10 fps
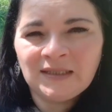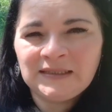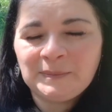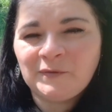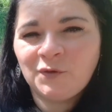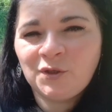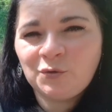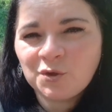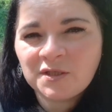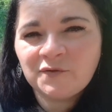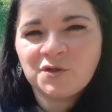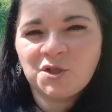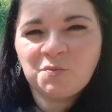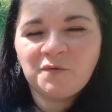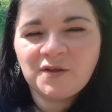na pewno niektórzy z Was
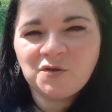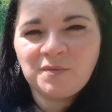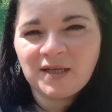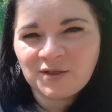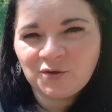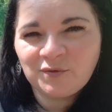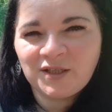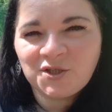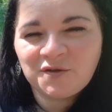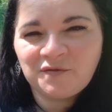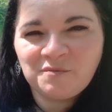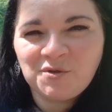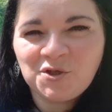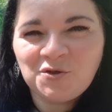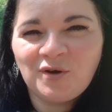też powiedzą, ja co ona jeszcze
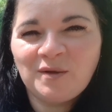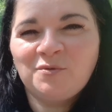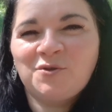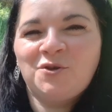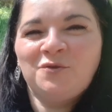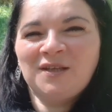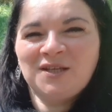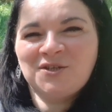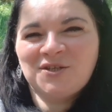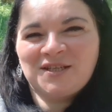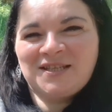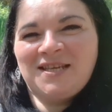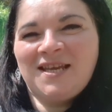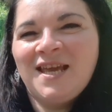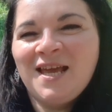wymyślą, albo co ona jeszcze
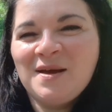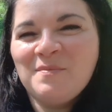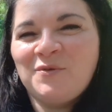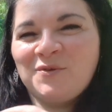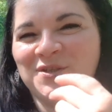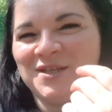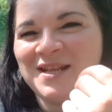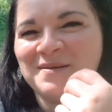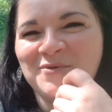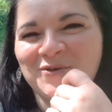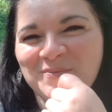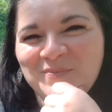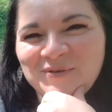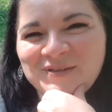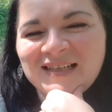chce, bo rodzina, bo
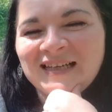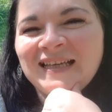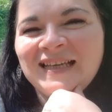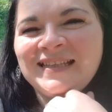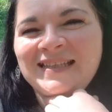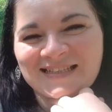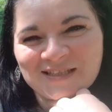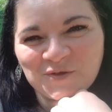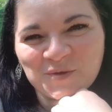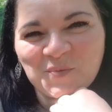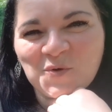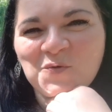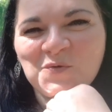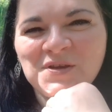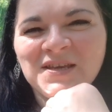robota, nie chce do
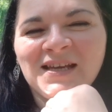spokój.